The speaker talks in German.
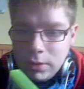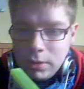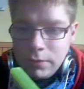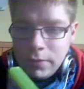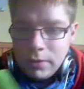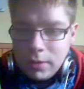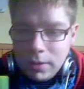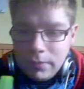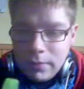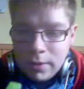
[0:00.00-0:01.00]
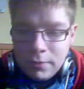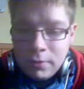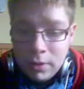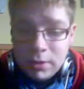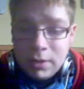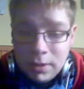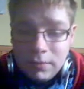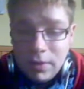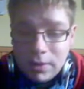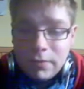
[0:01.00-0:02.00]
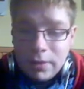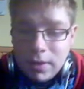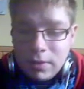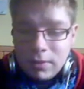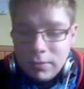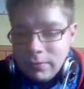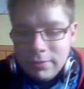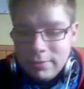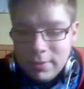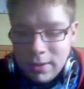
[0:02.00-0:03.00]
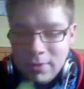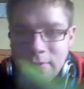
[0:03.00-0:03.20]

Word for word: die auf Western ab, also für Leute, die Western-Fans sind. Das ist